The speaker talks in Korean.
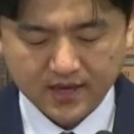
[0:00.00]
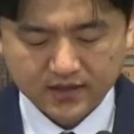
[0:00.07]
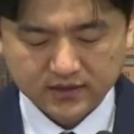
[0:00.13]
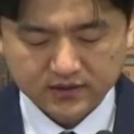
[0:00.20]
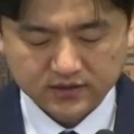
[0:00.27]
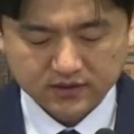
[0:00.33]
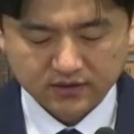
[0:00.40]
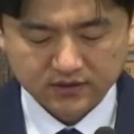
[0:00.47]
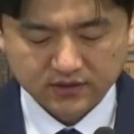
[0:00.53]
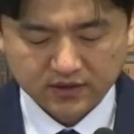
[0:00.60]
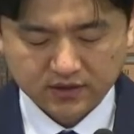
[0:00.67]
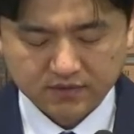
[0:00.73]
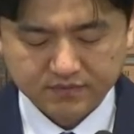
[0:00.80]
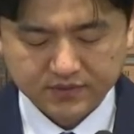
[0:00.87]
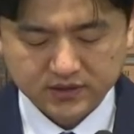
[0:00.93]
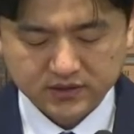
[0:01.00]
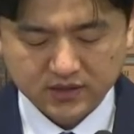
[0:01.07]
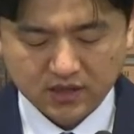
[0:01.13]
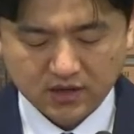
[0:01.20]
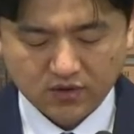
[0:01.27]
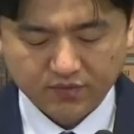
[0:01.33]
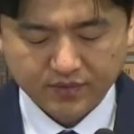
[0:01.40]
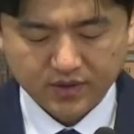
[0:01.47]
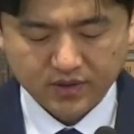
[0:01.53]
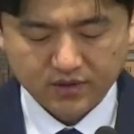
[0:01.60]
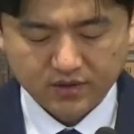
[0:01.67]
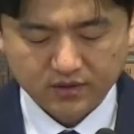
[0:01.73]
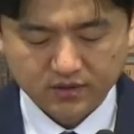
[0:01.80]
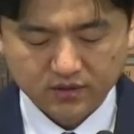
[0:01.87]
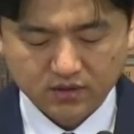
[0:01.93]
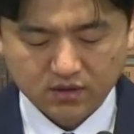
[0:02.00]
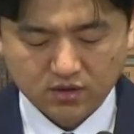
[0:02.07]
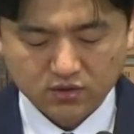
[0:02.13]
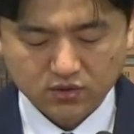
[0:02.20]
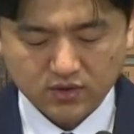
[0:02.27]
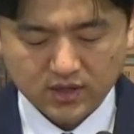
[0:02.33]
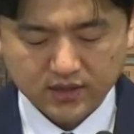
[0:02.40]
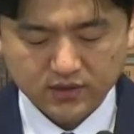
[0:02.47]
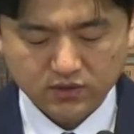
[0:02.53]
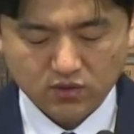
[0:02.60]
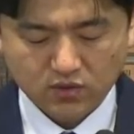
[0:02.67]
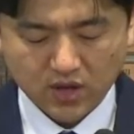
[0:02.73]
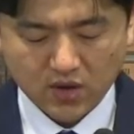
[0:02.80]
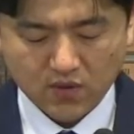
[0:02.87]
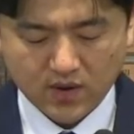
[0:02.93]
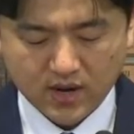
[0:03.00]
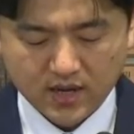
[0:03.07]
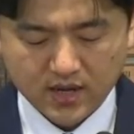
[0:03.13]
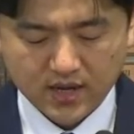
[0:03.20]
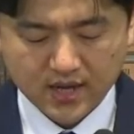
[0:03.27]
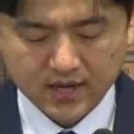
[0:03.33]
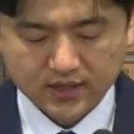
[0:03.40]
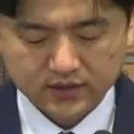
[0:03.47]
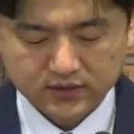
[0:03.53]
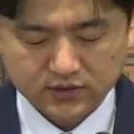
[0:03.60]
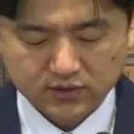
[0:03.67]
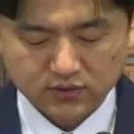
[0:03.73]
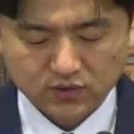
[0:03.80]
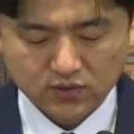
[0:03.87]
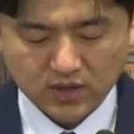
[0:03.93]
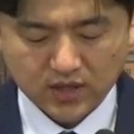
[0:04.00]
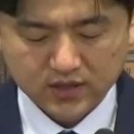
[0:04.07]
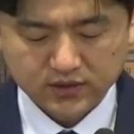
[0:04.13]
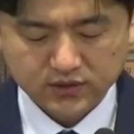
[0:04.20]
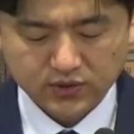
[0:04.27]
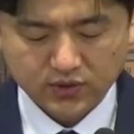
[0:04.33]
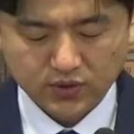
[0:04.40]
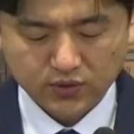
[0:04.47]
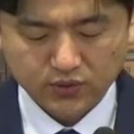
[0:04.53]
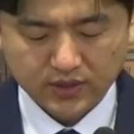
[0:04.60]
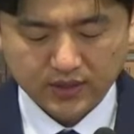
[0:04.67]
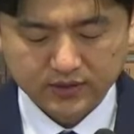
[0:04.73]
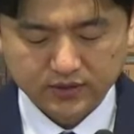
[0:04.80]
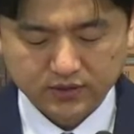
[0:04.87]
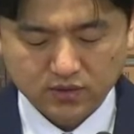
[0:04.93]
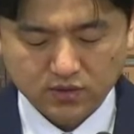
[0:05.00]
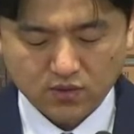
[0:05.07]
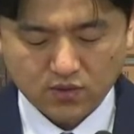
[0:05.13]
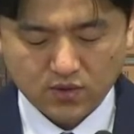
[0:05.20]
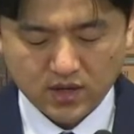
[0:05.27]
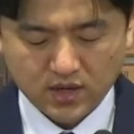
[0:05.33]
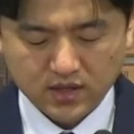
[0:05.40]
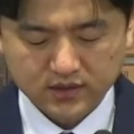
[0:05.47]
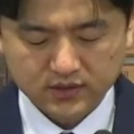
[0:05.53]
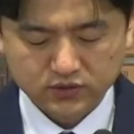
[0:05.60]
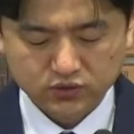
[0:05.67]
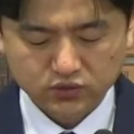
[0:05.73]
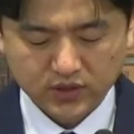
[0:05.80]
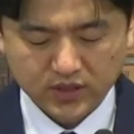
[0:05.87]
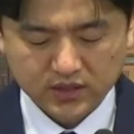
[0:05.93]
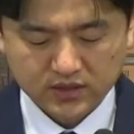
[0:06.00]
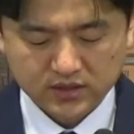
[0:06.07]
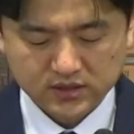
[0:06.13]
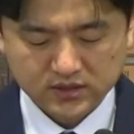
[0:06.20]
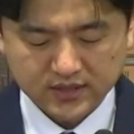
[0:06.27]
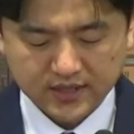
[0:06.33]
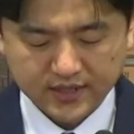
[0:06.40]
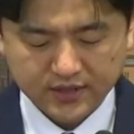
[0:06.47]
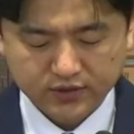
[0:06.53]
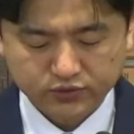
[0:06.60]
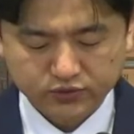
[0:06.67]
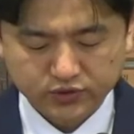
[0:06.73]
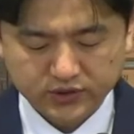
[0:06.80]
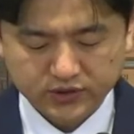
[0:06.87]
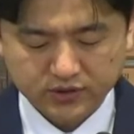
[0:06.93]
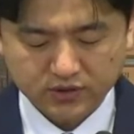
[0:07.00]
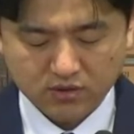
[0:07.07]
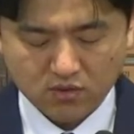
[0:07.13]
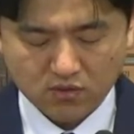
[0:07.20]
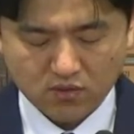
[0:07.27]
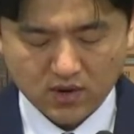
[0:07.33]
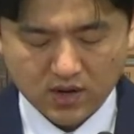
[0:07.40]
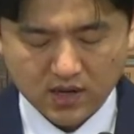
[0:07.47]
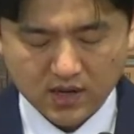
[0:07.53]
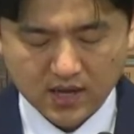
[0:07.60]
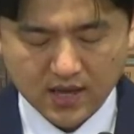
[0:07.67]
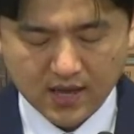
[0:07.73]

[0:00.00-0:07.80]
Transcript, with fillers: 성령을 믿사오며 거룩한 공예와 성도가 서로 교통하는 것과 죄를 사여 주시는 것과